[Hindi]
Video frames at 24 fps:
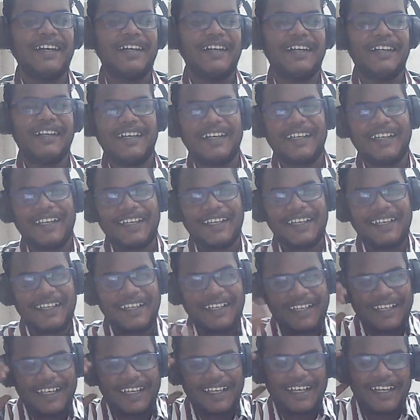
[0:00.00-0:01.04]
अरे
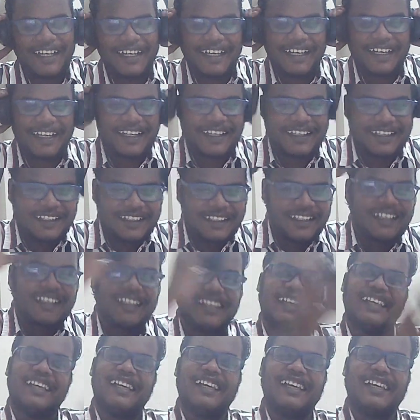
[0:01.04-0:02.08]
यार
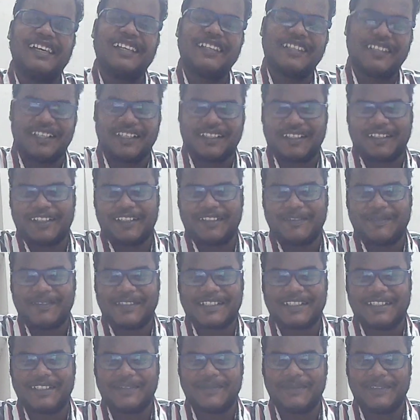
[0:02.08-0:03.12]
सब्सक्राइबर्स के
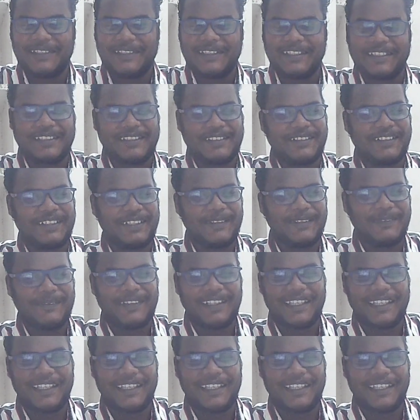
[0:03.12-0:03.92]
लिए बोलता सॉरी